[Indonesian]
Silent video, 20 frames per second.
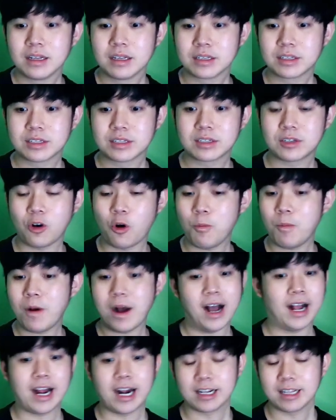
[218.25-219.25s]
soba
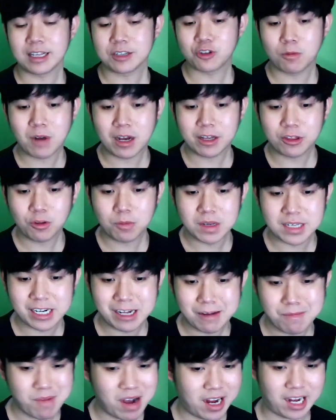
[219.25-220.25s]
karena soba itu bisa
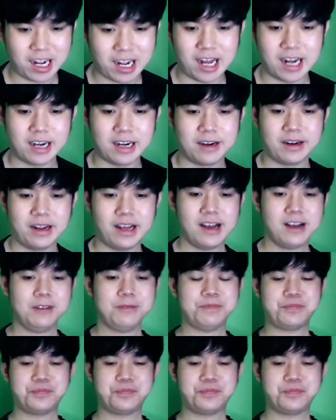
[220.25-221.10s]
dimakan ya.